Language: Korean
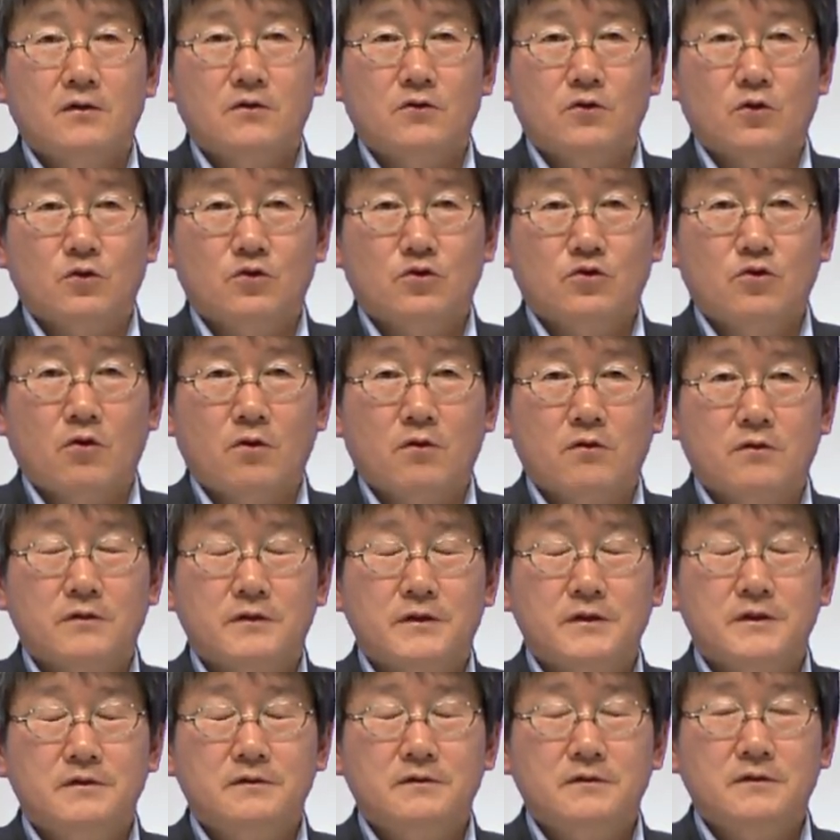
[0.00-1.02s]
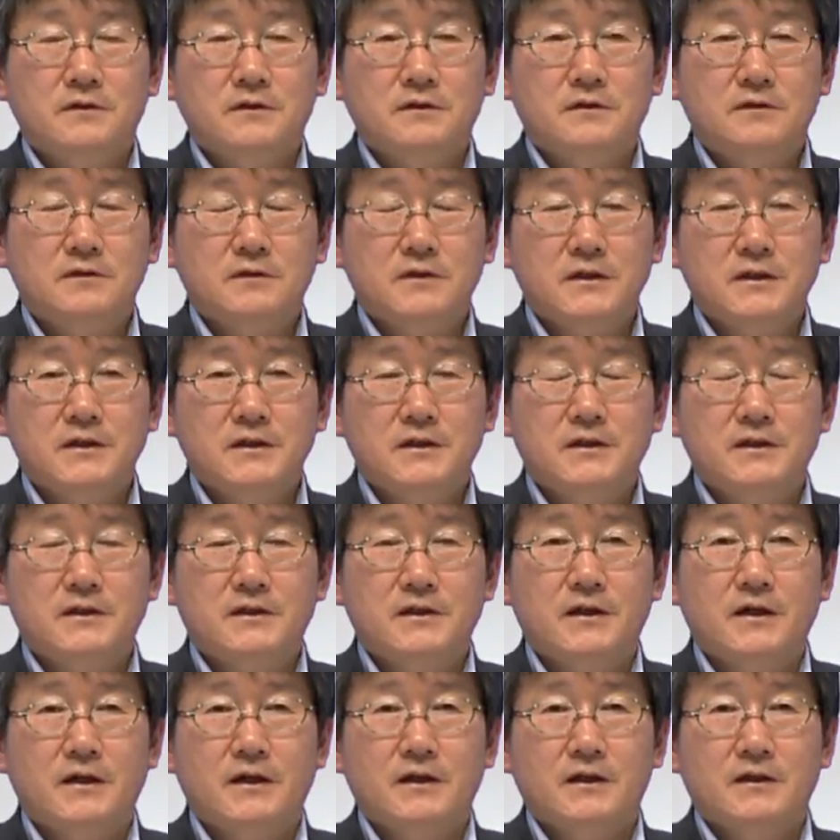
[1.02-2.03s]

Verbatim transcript: 교통 이런 것들이